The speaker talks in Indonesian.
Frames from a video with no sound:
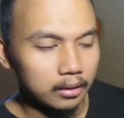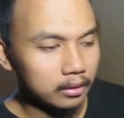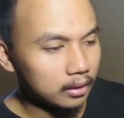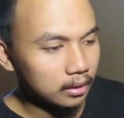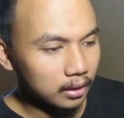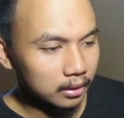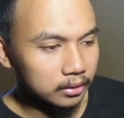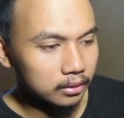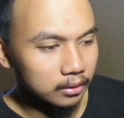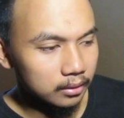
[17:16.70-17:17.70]
gila
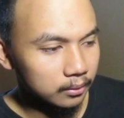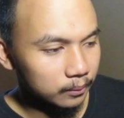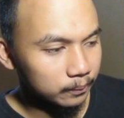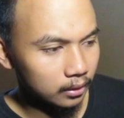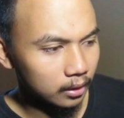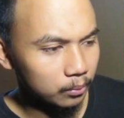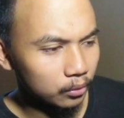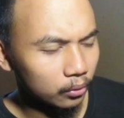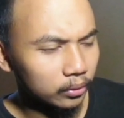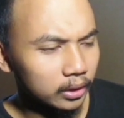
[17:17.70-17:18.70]
sih ini
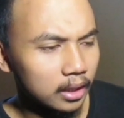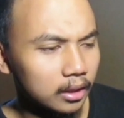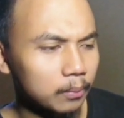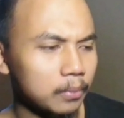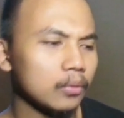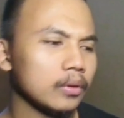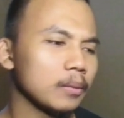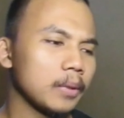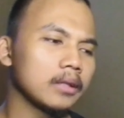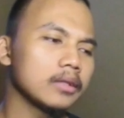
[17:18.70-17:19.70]
rambut kuntilanak penghuni
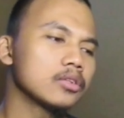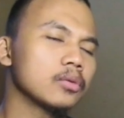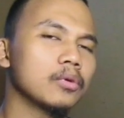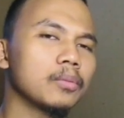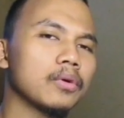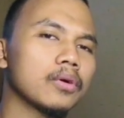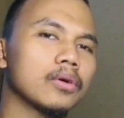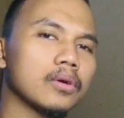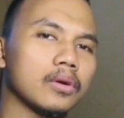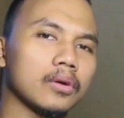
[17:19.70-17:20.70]
panti jumbo
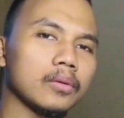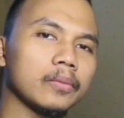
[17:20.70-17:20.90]
Bogor